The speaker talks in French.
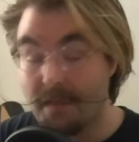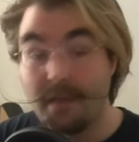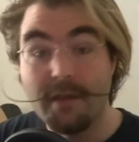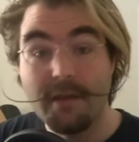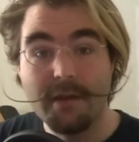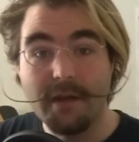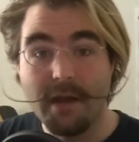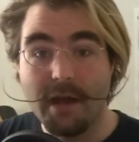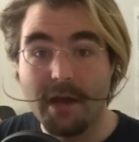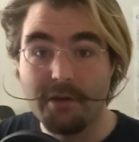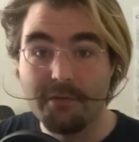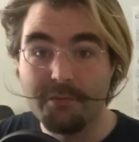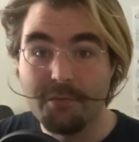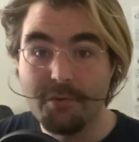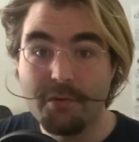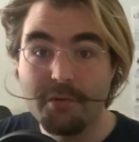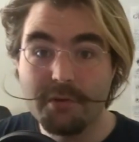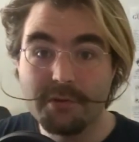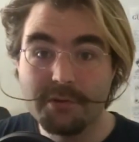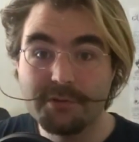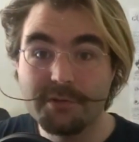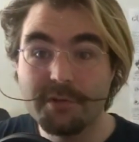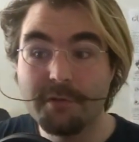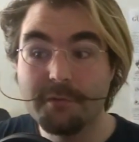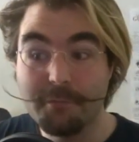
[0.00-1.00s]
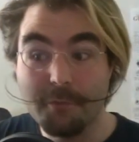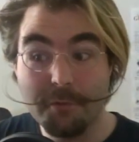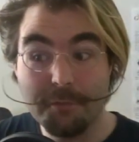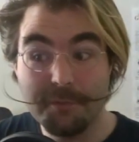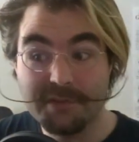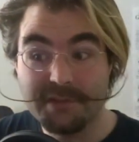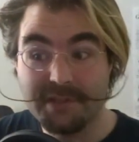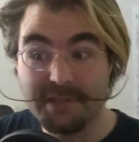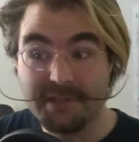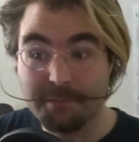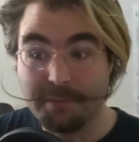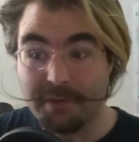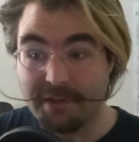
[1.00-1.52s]
Alors voyons ensemble comment
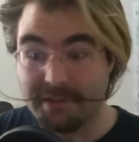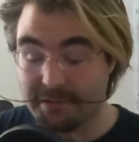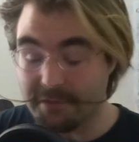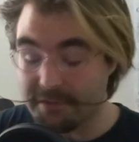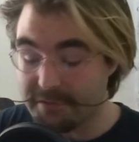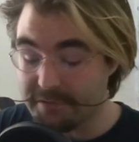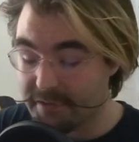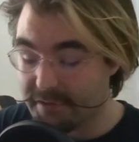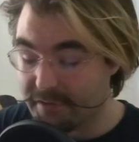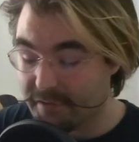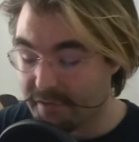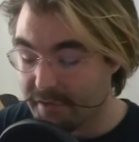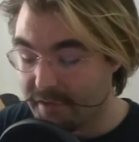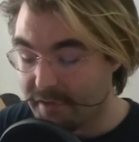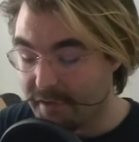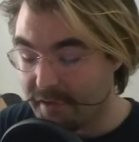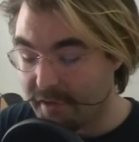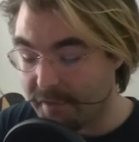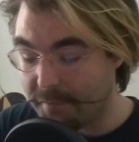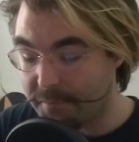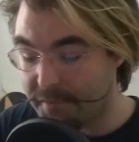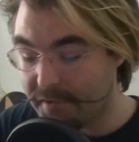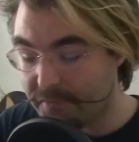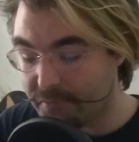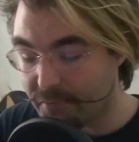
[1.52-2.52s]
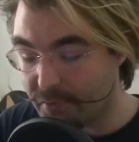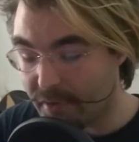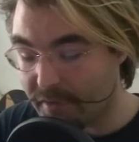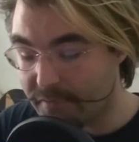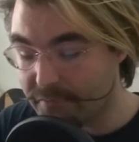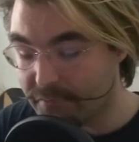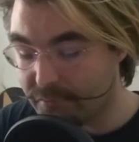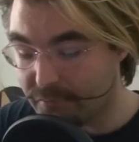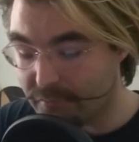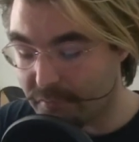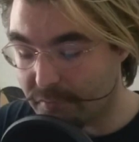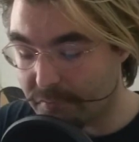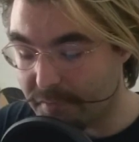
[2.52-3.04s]
ça se présente. Et eh bien voilà, vous
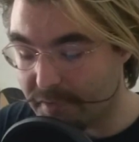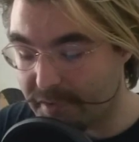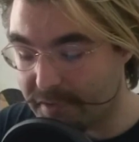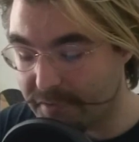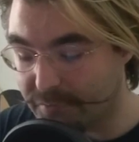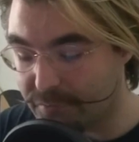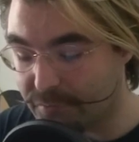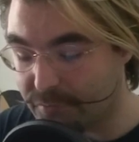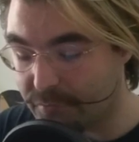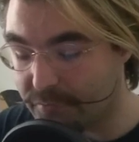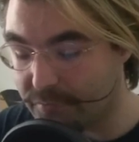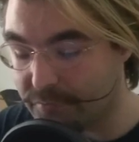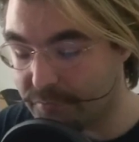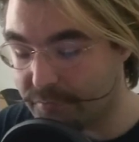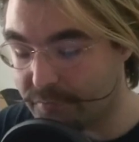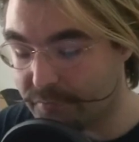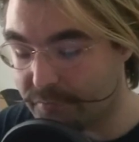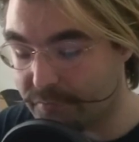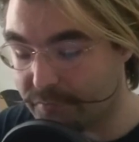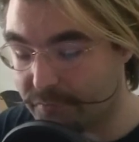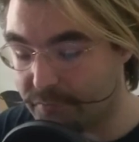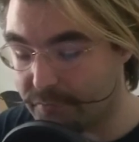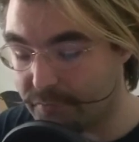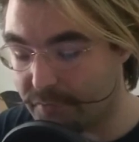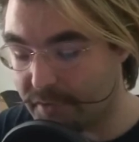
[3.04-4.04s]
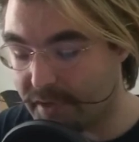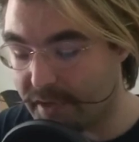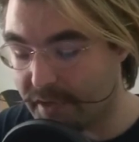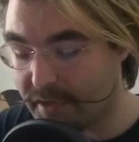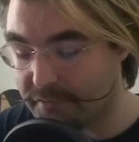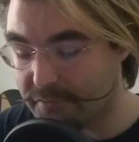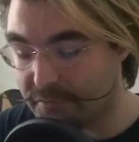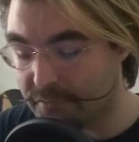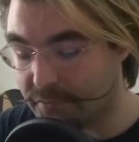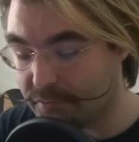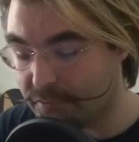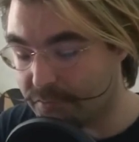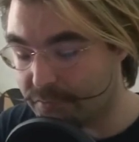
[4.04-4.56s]
tombez sur ce fond de
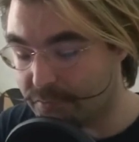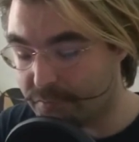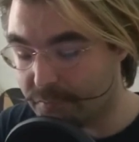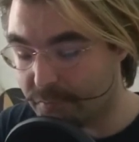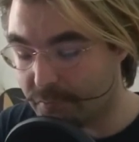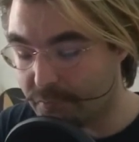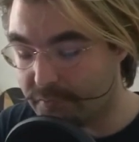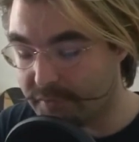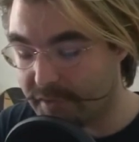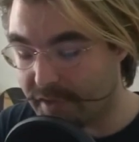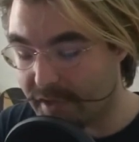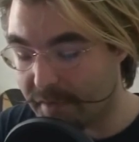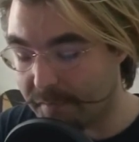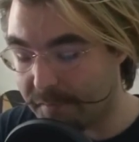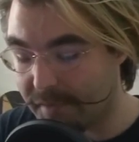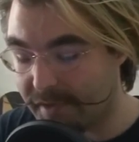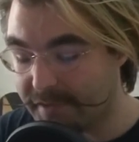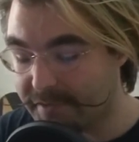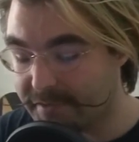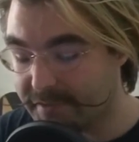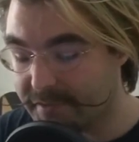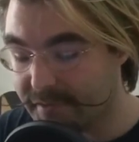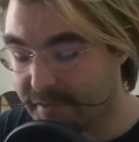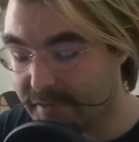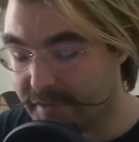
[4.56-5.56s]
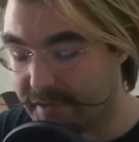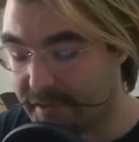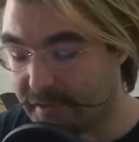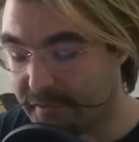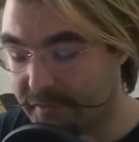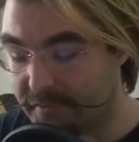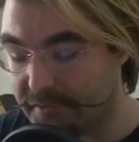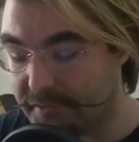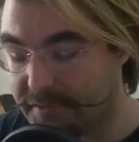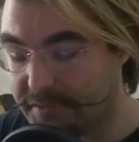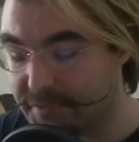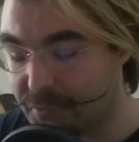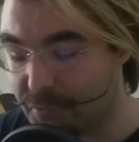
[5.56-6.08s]
carte euh, du monde à la base, et en
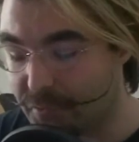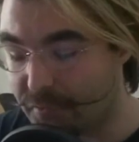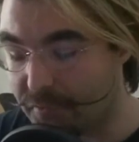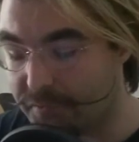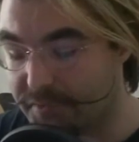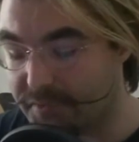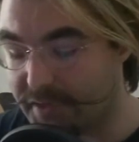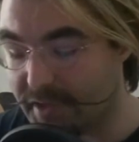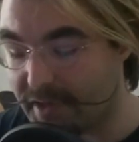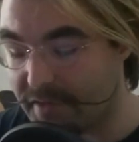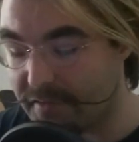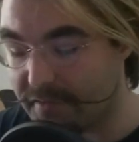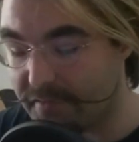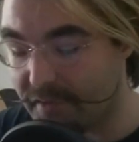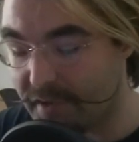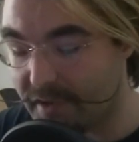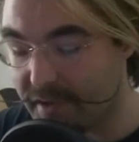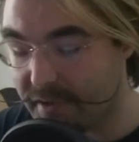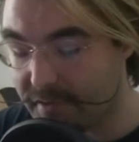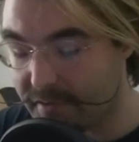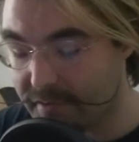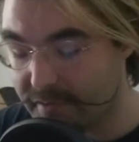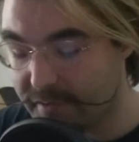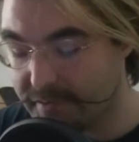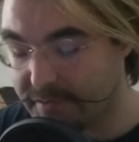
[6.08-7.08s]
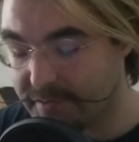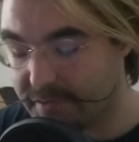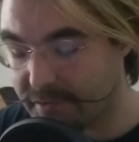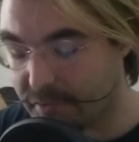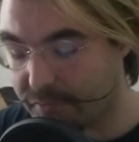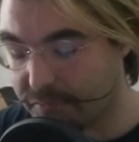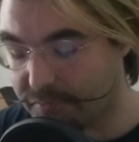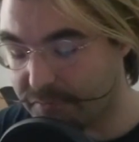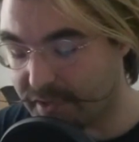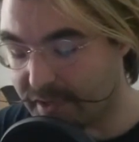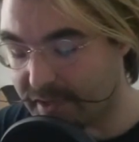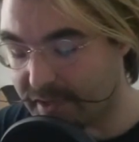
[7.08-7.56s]
fait ce que vous allez faire, c'est que vous allez